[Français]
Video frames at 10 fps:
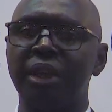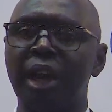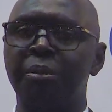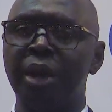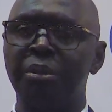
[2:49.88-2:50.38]

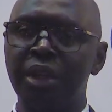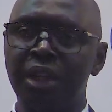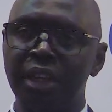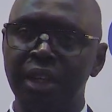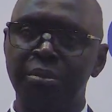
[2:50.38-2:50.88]
a permis
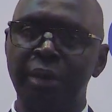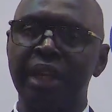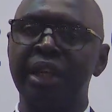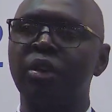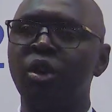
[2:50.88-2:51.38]
de
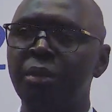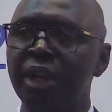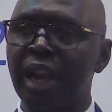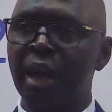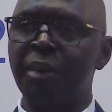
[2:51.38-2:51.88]
mettre des
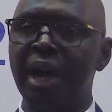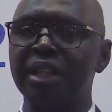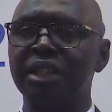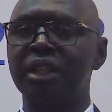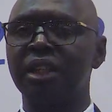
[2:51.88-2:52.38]
communes de la
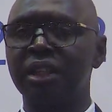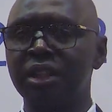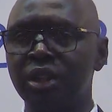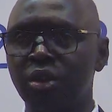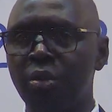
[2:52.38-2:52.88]
base, de,
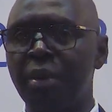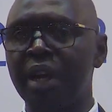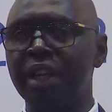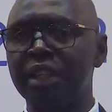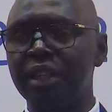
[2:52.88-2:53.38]

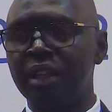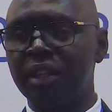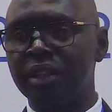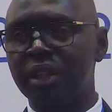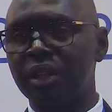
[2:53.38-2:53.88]

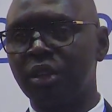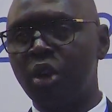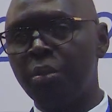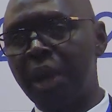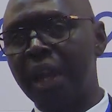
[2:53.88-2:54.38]
de
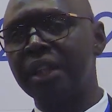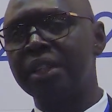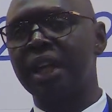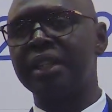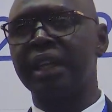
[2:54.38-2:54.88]
comprendre
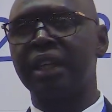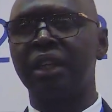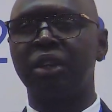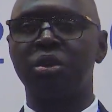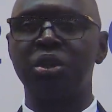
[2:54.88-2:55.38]
ce que c'est
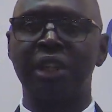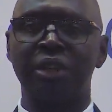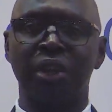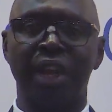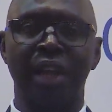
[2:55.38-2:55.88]
que le coaching
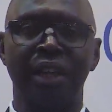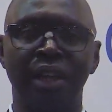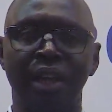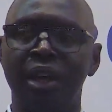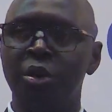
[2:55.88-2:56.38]
territorial.
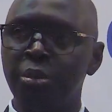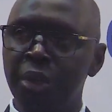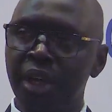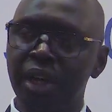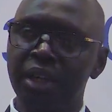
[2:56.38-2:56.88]

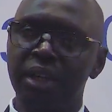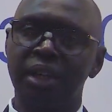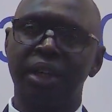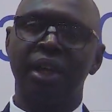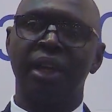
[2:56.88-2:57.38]
Mieux,
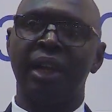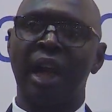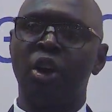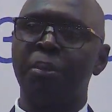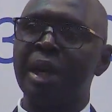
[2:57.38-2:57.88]

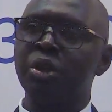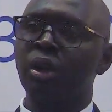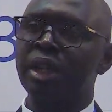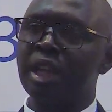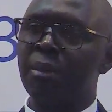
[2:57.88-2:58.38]
la
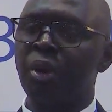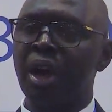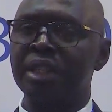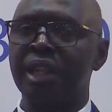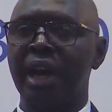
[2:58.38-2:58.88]
coopération
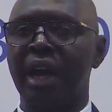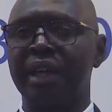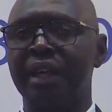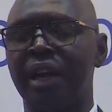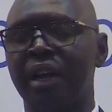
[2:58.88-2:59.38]
luxembourgeoise
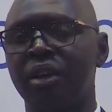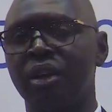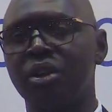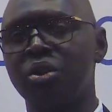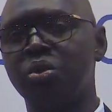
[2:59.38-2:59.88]
ayant
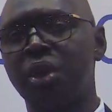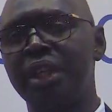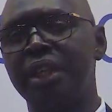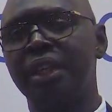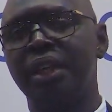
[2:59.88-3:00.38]

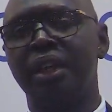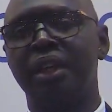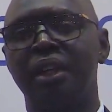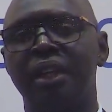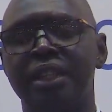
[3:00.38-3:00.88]
soutenu
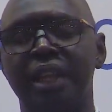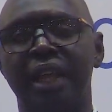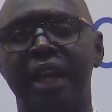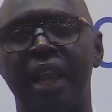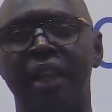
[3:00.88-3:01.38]
le
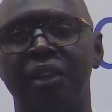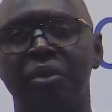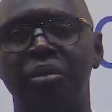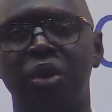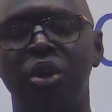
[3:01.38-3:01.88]
Sénégal
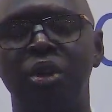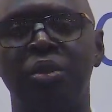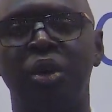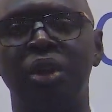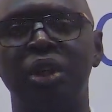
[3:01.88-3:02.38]
au
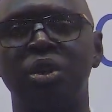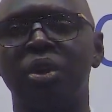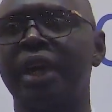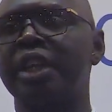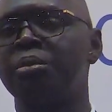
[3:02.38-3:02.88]
niveau de
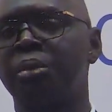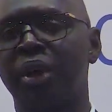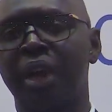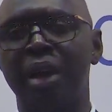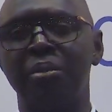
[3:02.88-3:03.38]
son quatrième
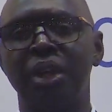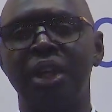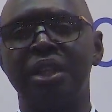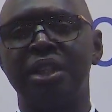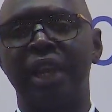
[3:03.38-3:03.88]
programme
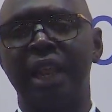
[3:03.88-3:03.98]
sur